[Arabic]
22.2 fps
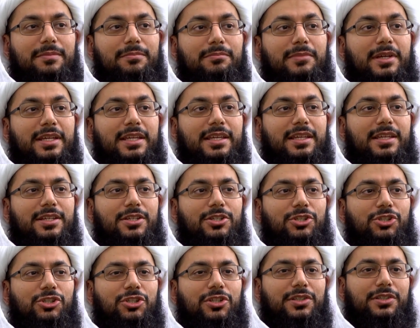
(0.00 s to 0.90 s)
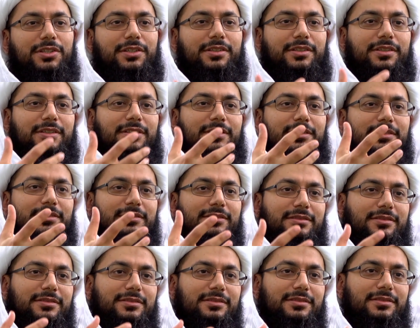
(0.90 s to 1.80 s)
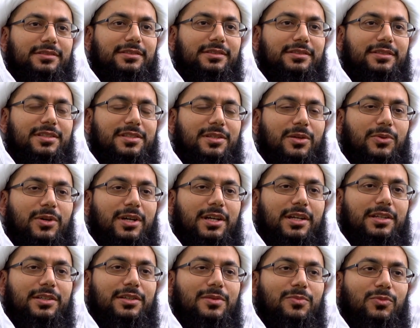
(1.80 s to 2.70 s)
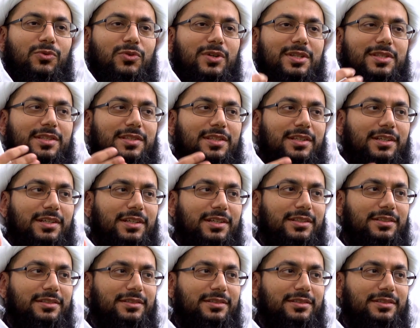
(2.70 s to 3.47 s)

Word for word: ما يشعر سواء الموزع